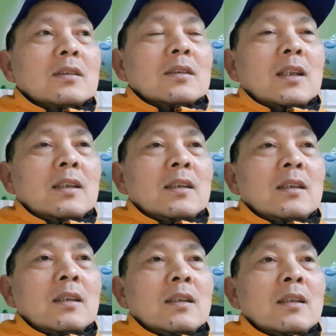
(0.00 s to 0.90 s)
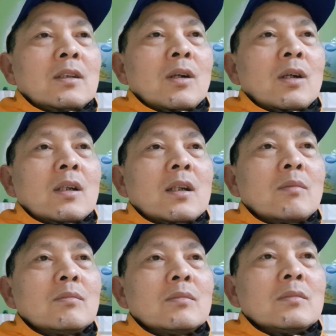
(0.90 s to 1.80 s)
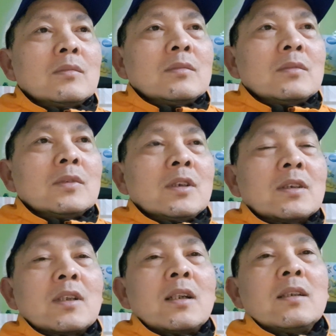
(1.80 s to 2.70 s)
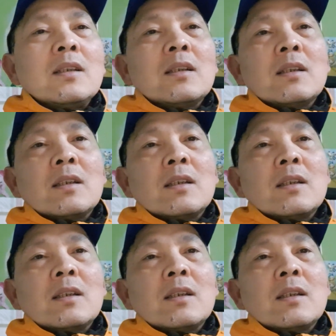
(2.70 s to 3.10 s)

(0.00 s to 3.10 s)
thì nó không được tới